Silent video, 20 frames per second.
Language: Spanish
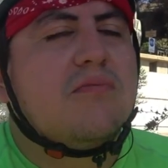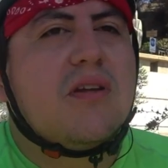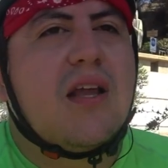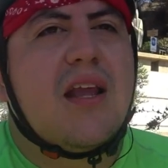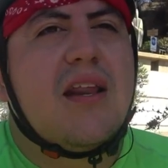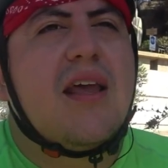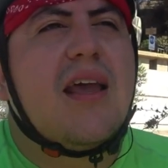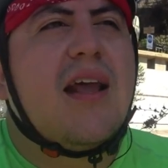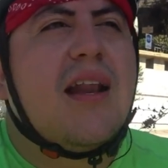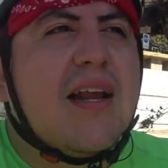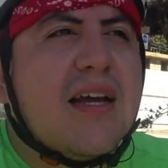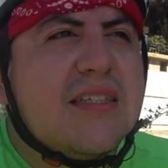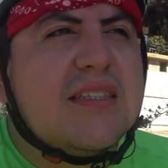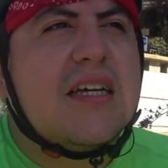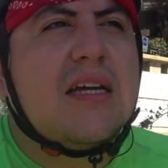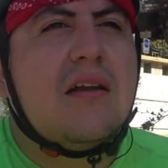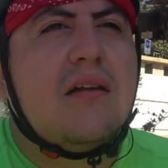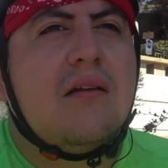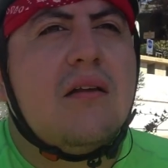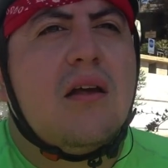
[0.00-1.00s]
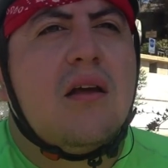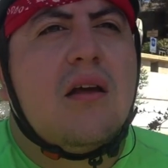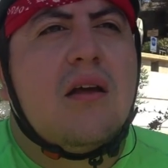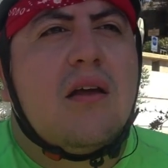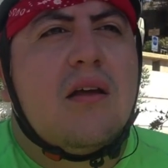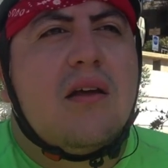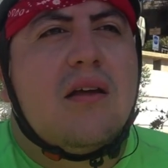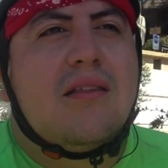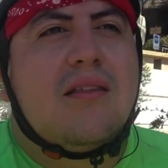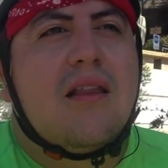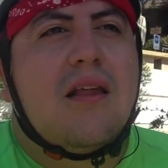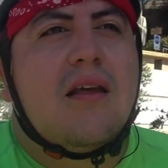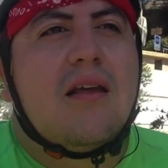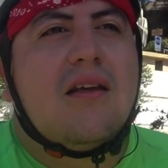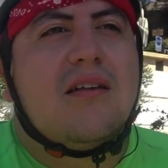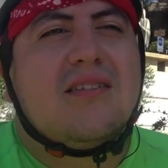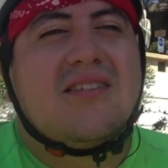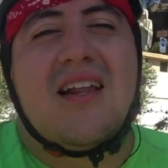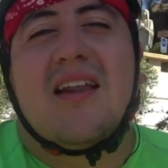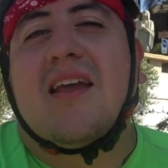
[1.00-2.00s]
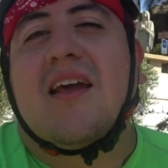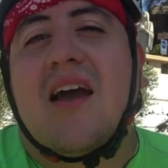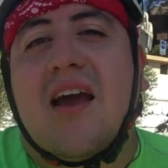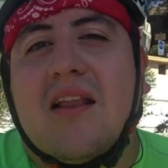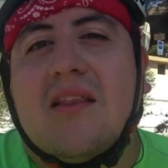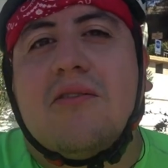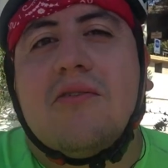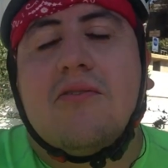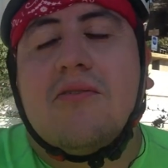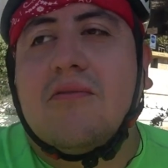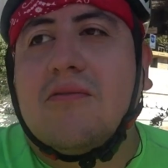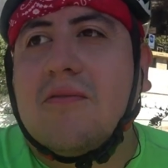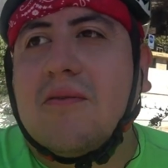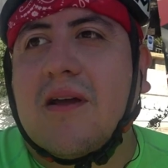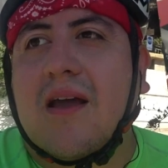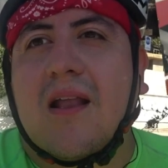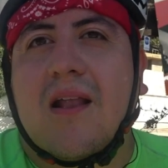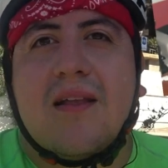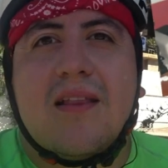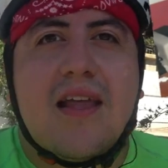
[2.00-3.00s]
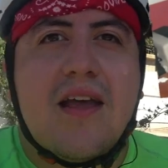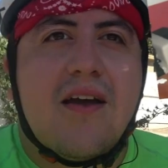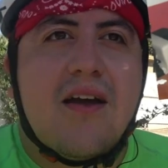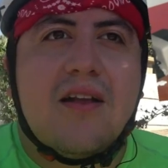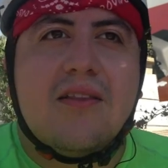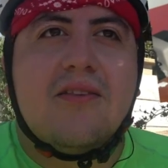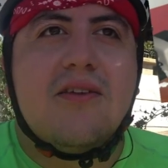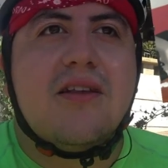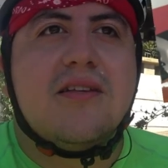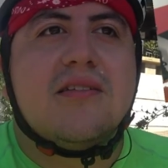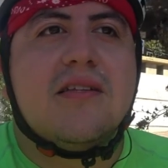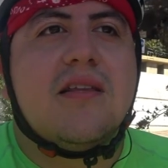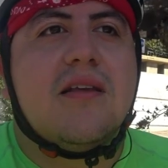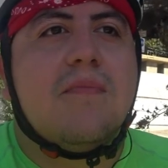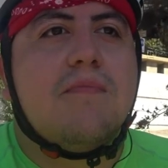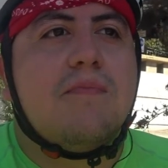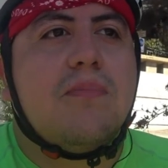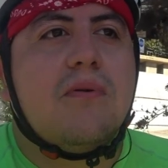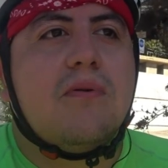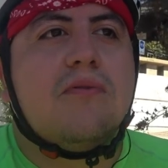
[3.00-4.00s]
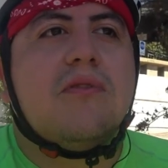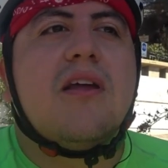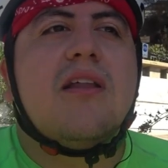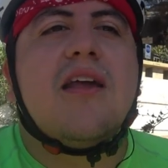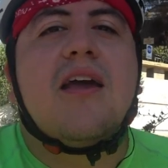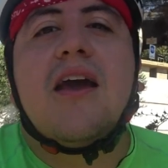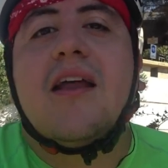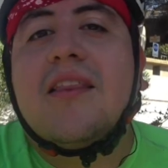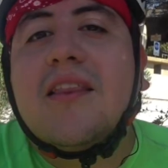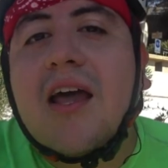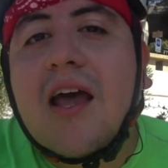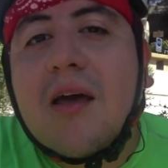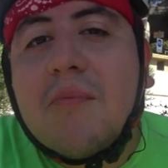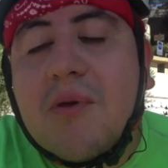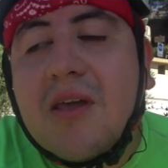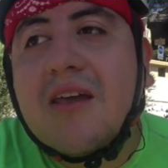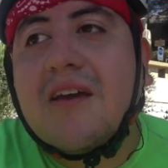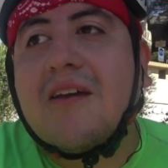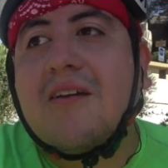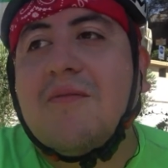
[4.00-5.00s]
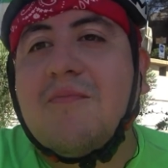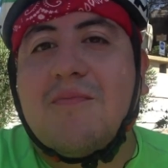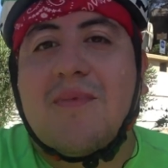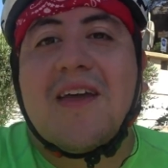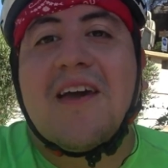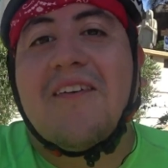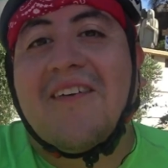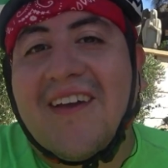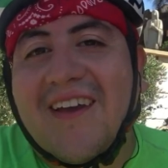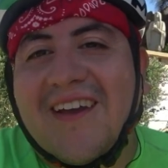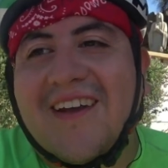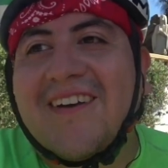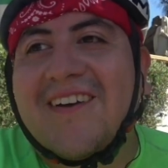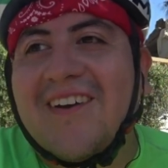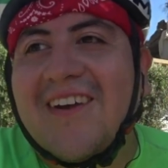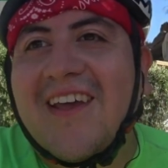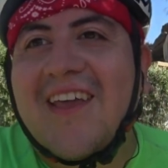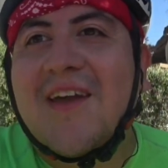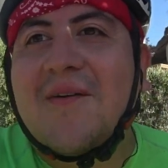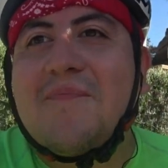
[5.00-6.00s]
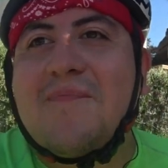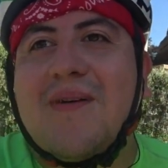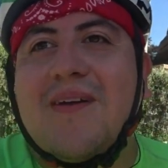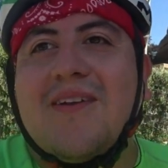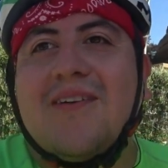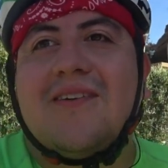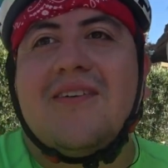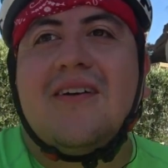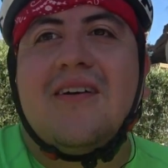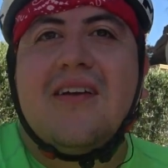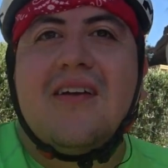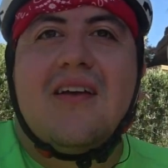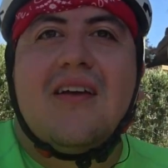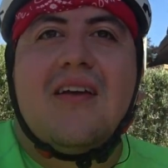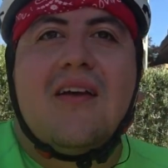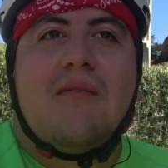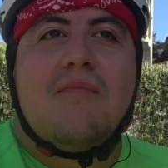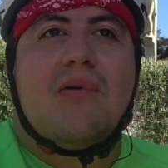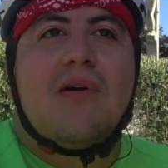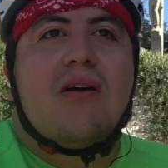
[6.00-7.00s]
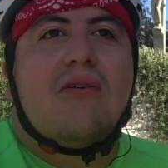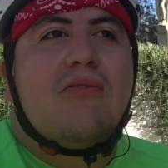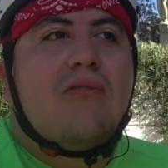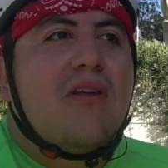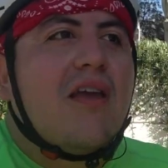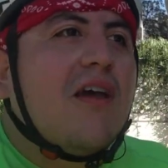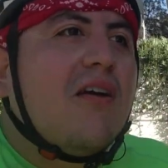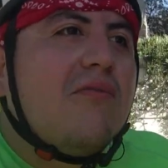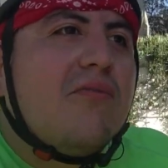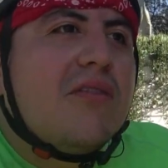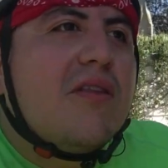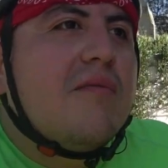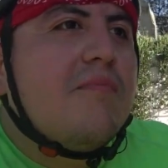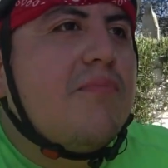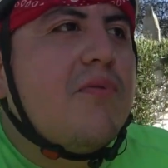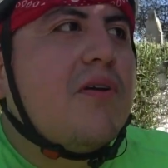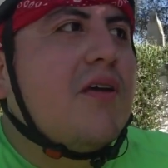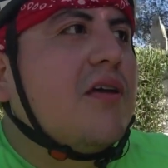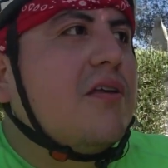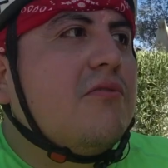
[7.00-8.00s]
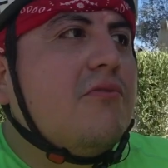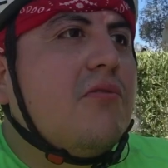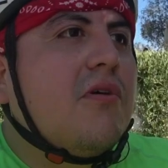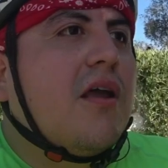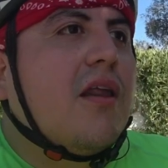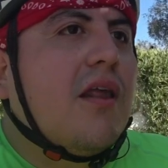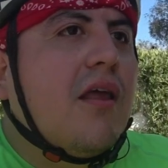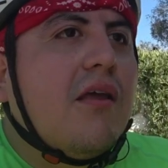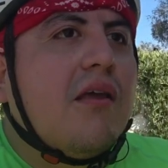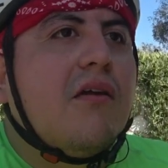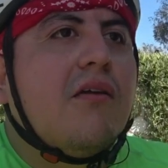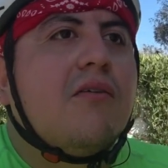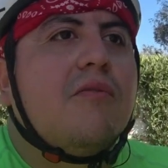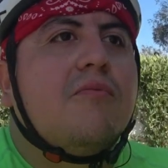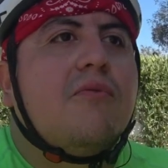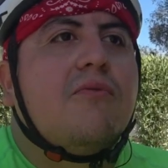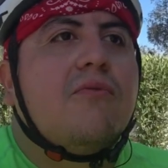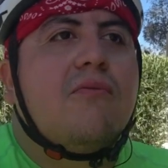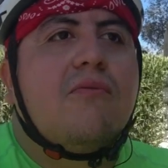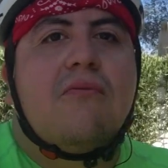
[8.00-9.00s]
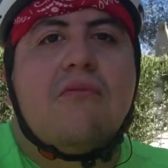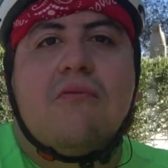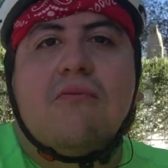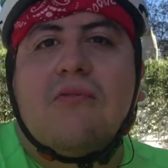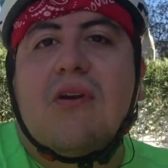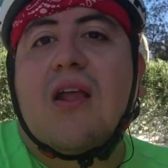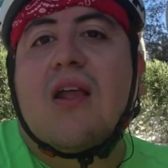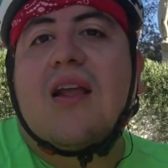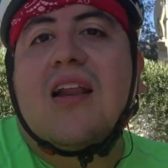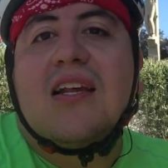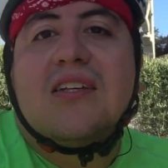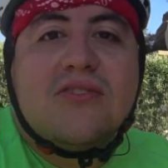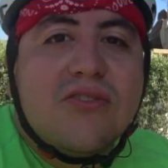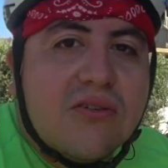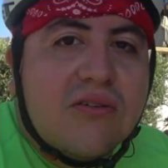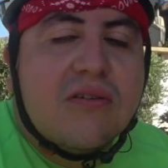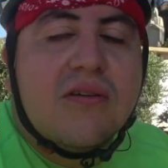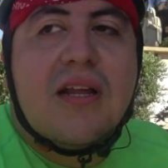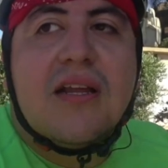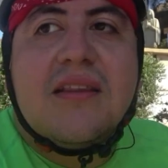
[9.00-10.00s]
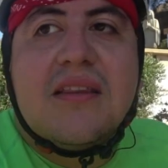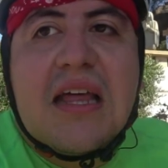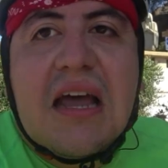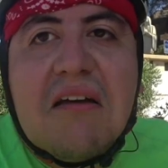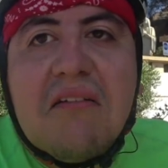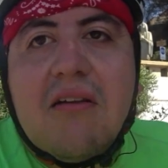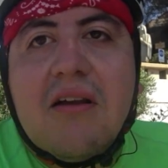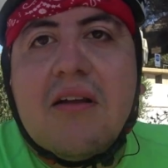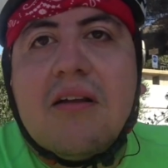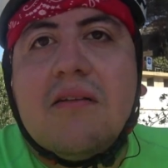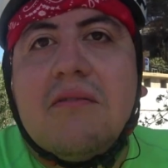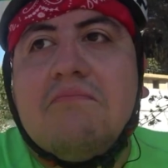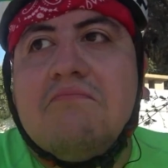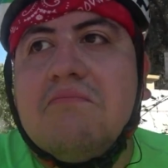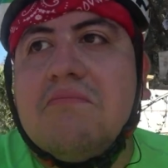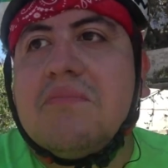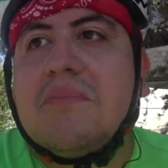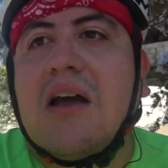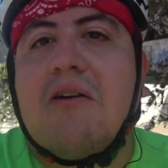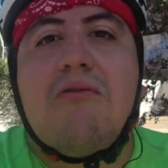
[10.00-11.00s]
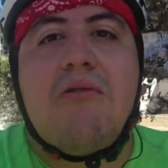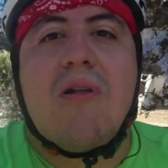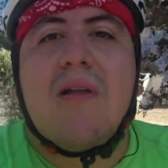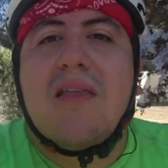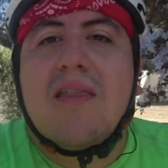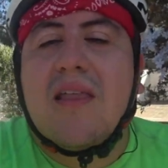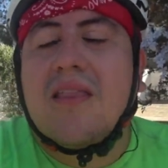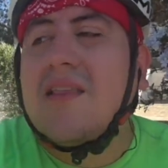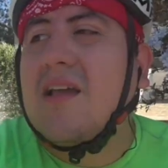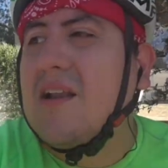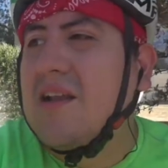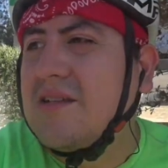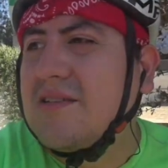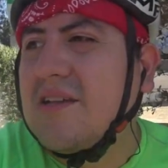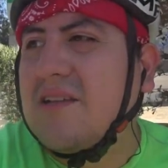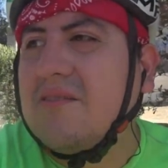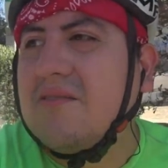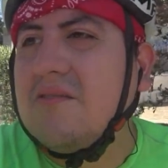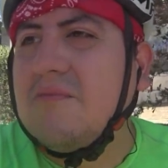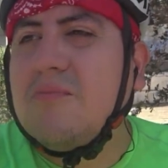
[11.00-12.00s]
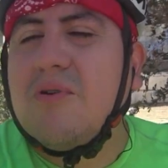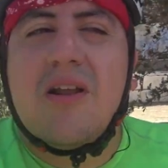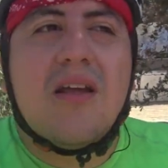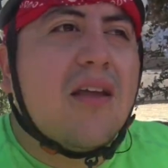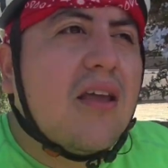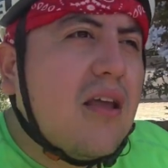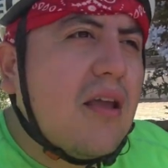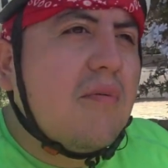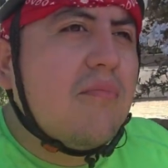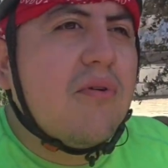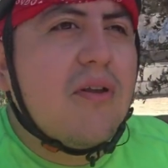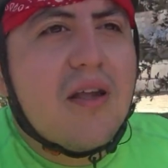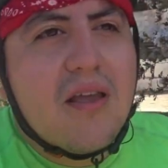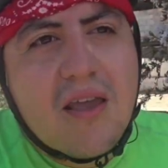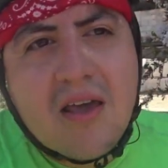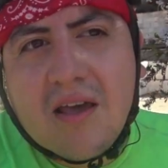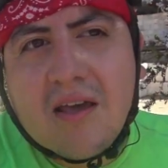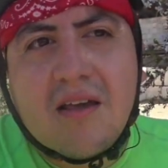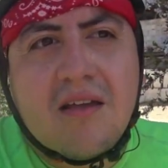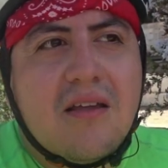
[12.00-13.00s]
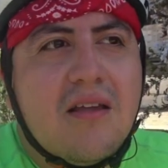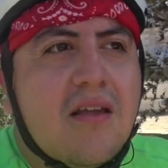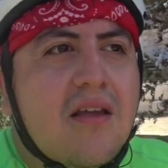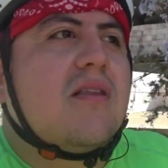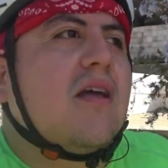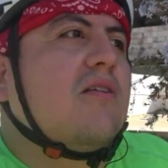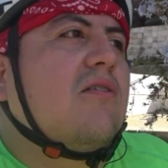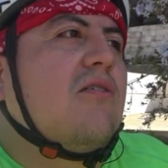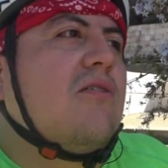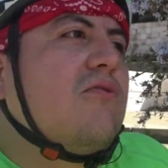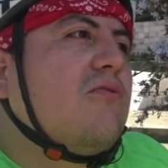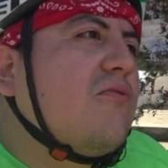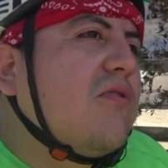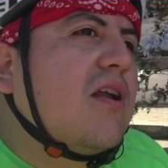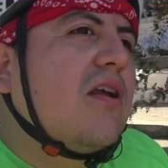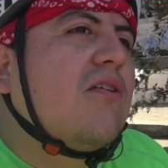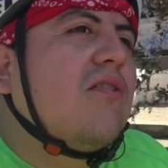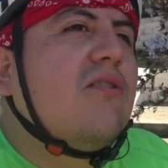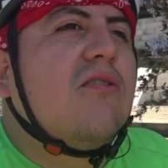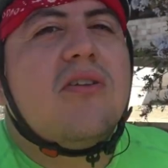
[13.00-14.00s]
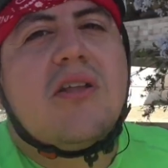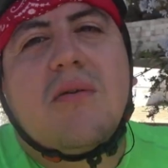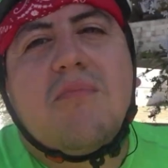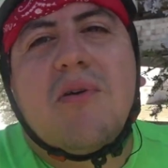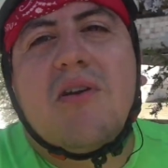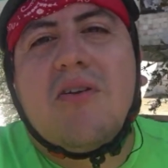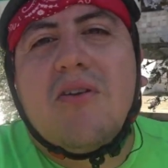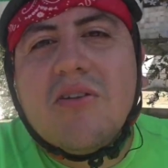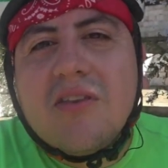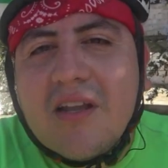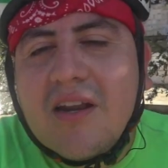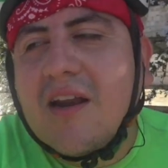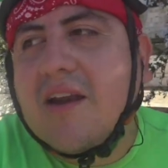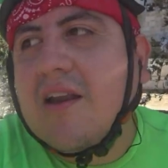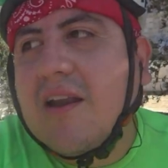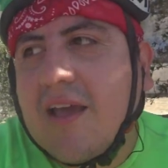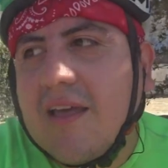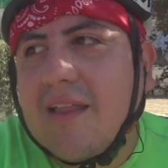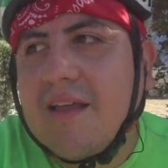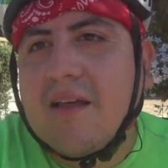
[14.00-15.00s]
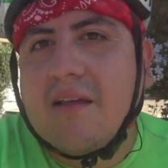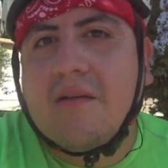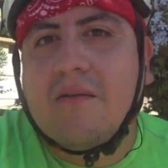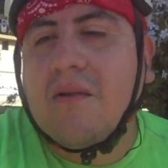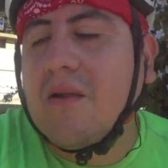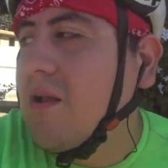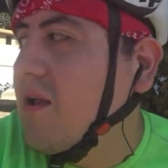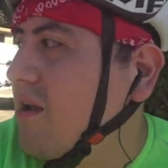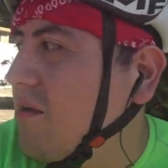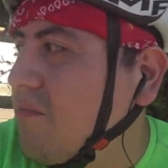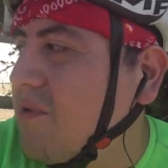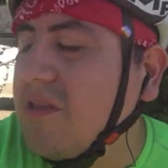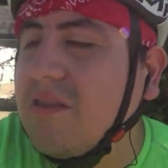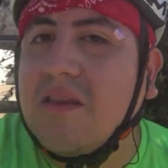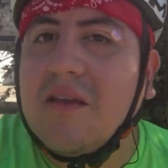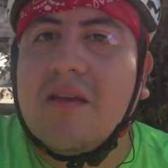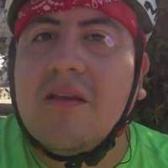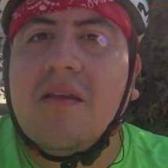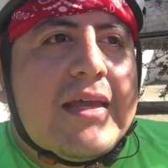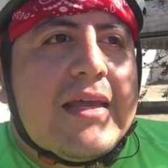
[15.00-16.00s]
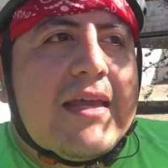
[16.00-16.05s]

Quería adelgazar eh, salía harto, carreteaba harto en ese tiempo, tenía hartas amigas, me iba bien con ellas, pero, pero hoy llega un tiempo en que tú querías como una relación estable, te aburrís de andar deseando por aquí y por allá, estar con una y con otra, pero no tener nada realmente.